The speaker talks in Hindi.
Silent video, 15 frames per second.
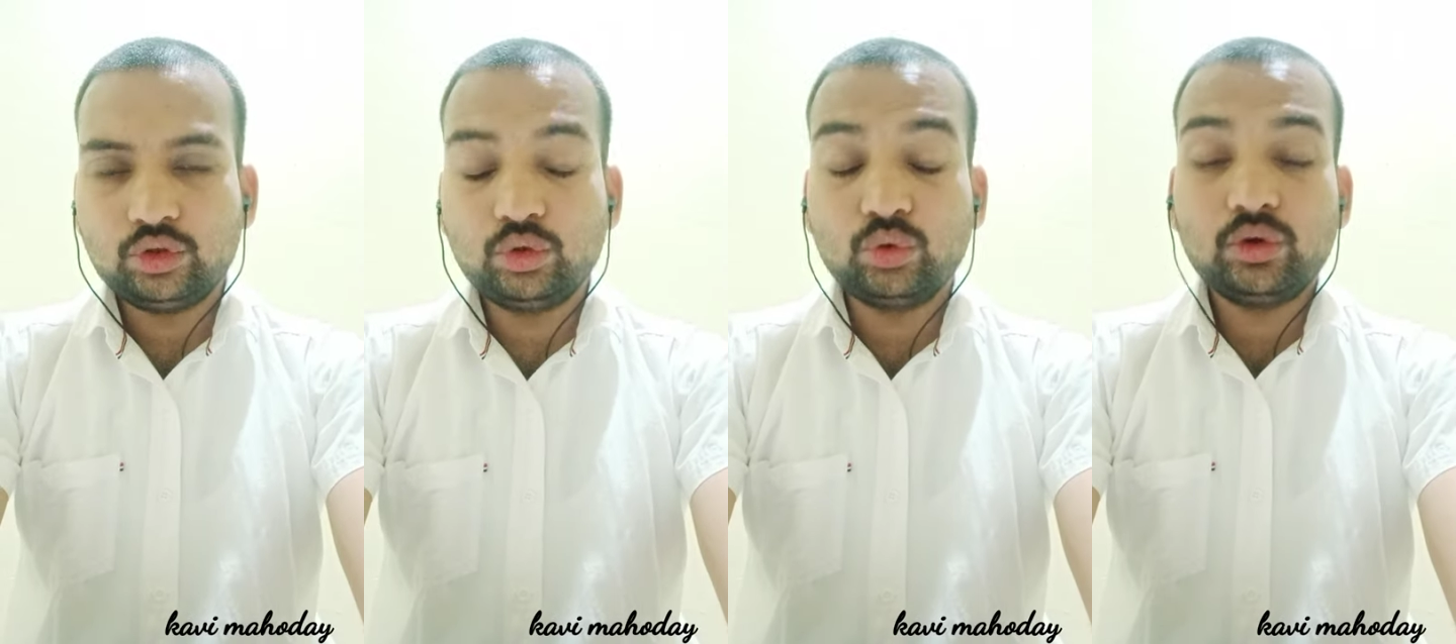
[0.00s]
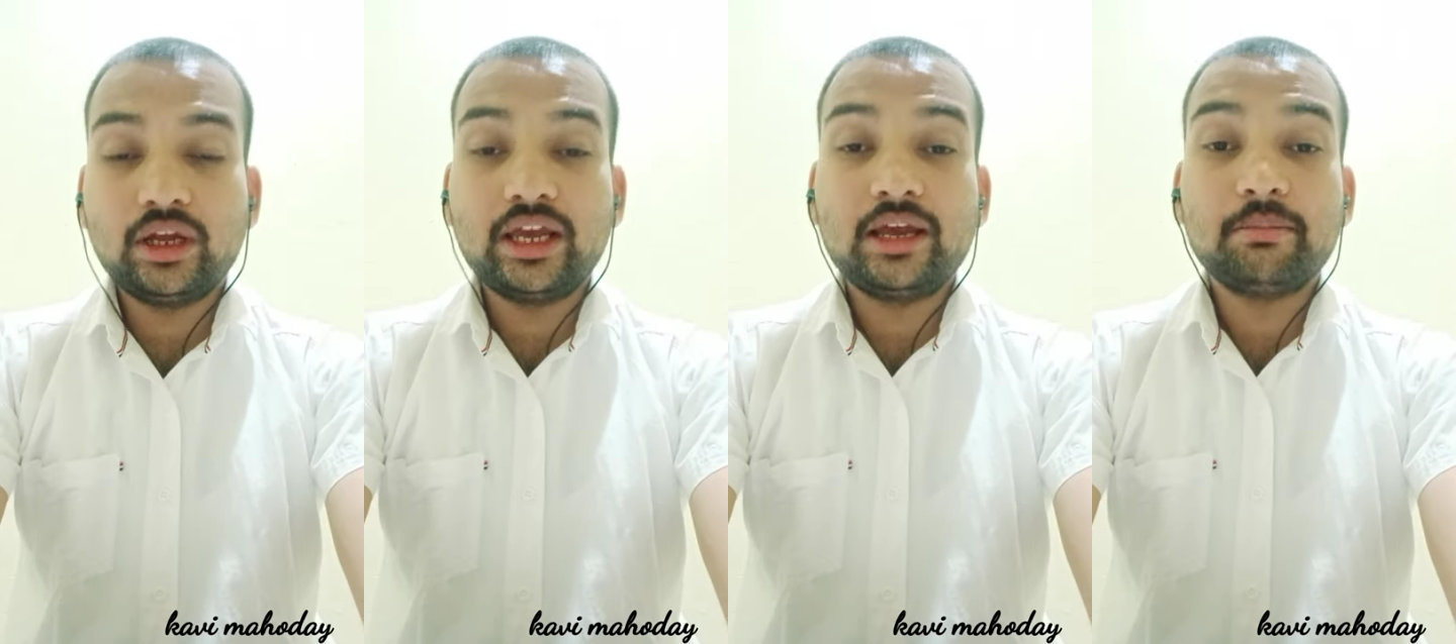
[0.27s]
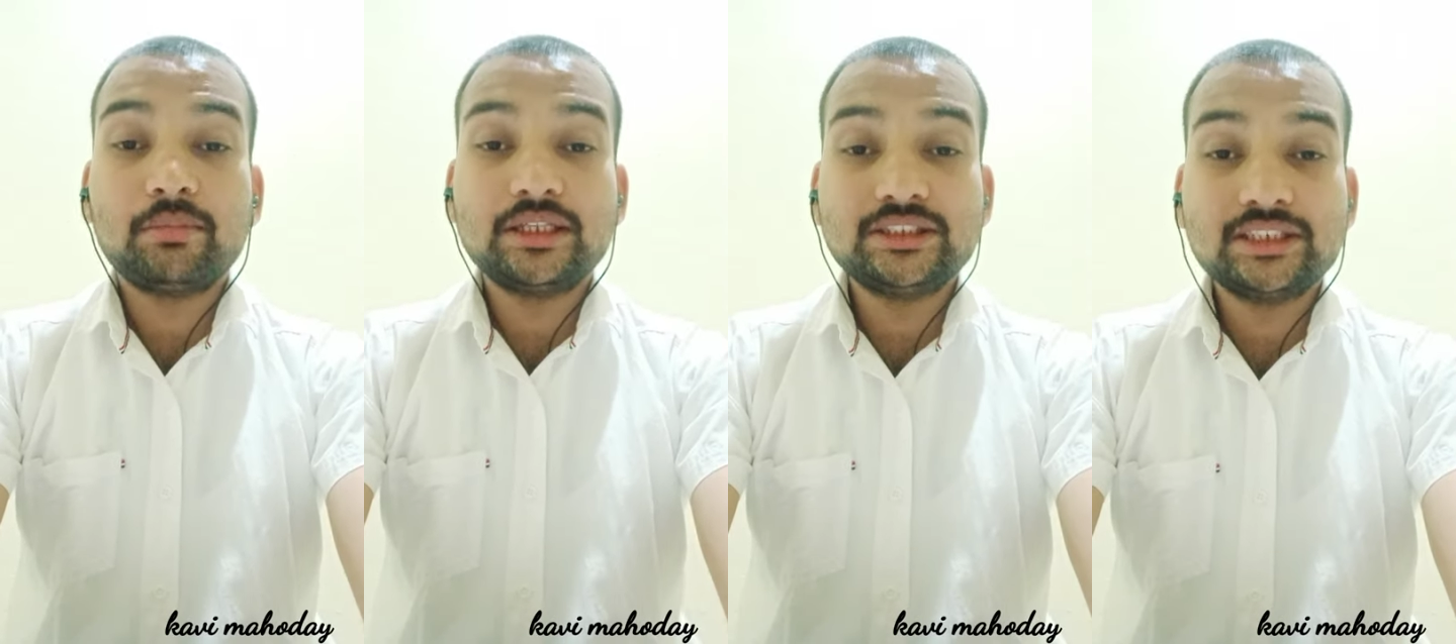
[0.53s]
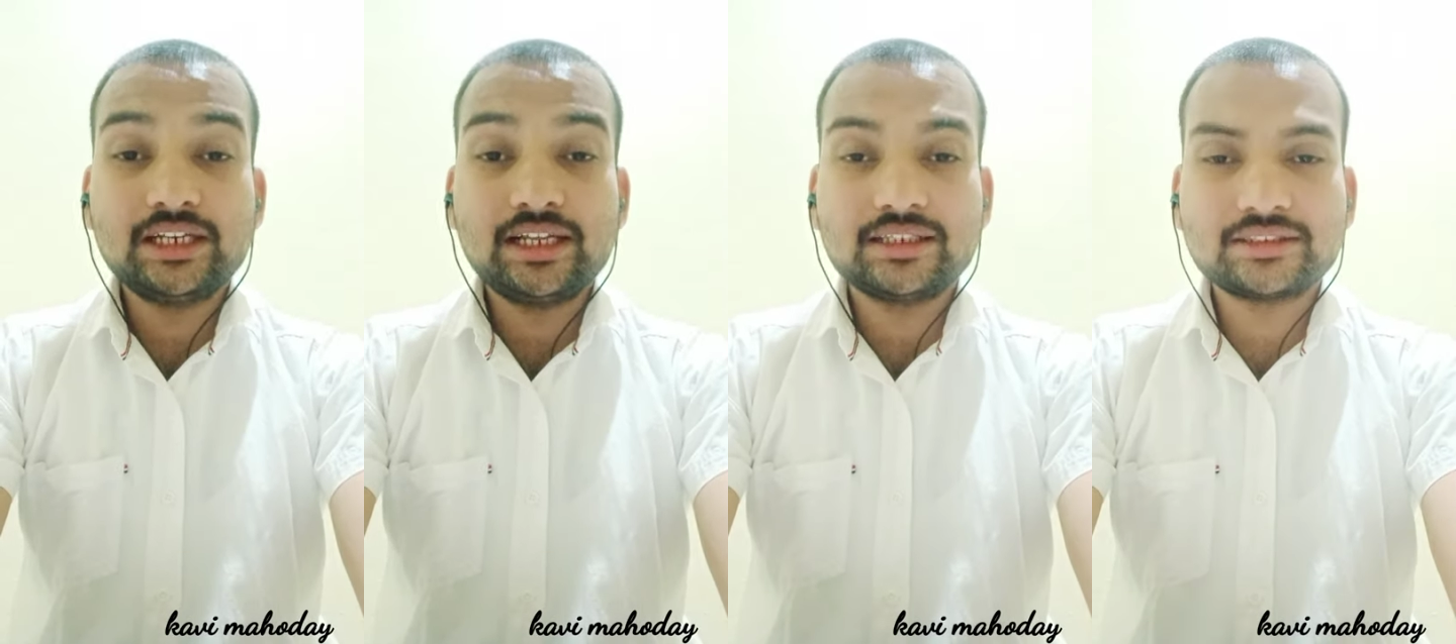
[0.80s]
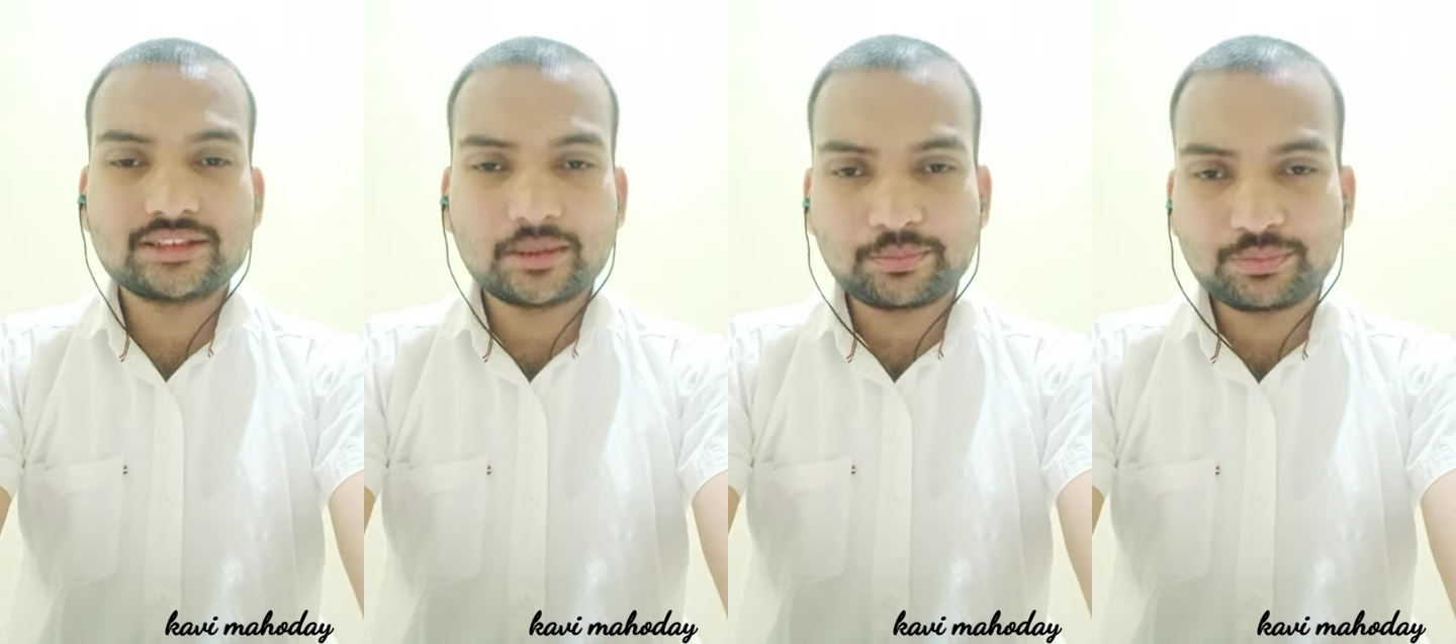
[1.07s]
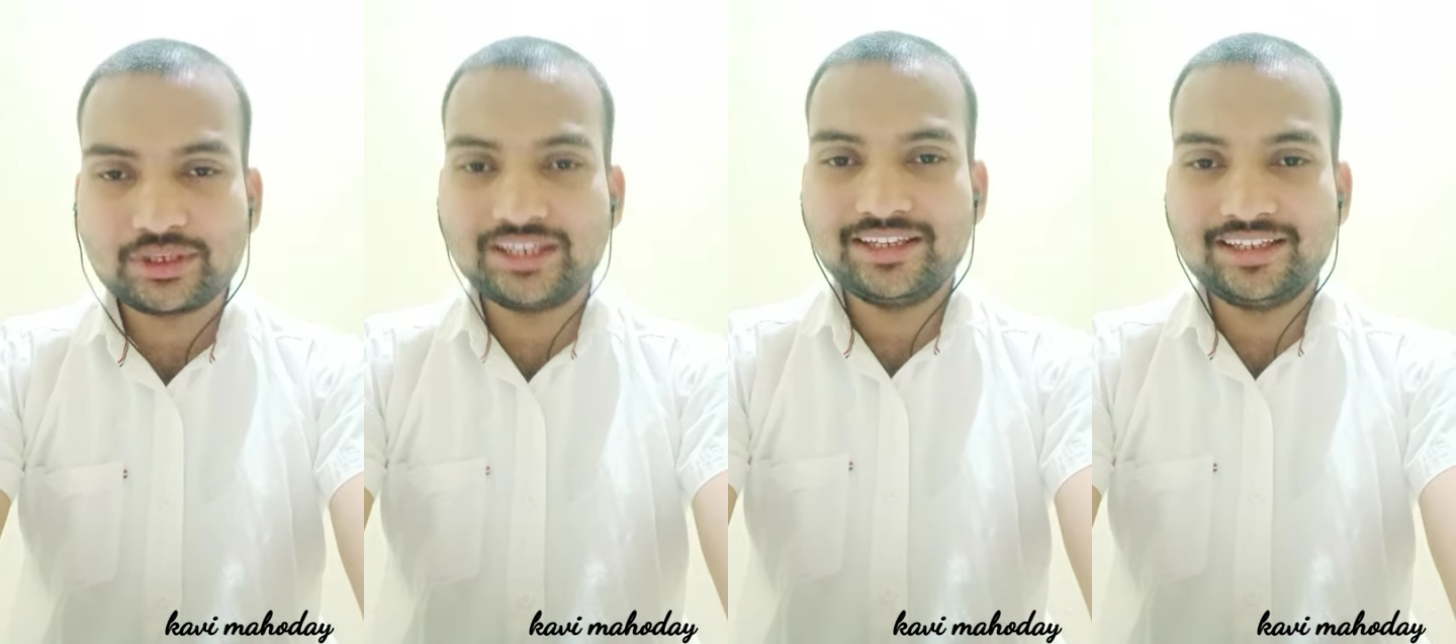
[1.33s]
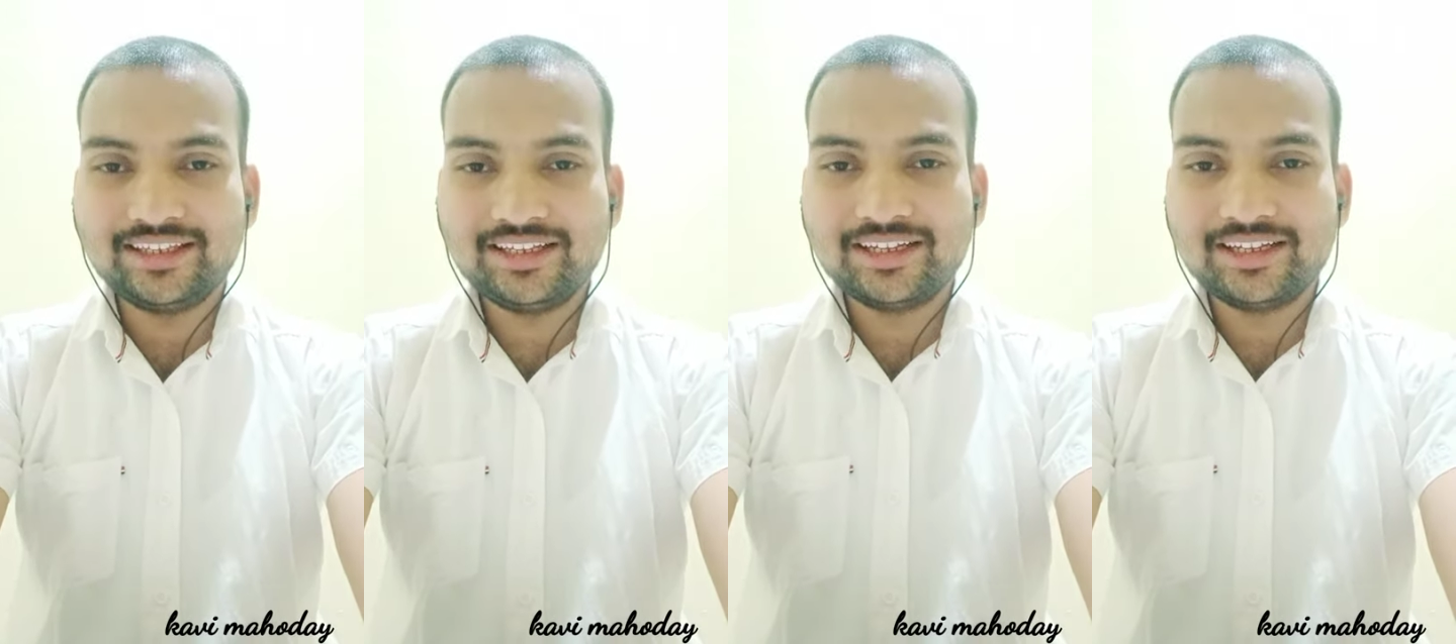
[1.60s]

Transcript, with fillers: दूर है मंजिलें सबकी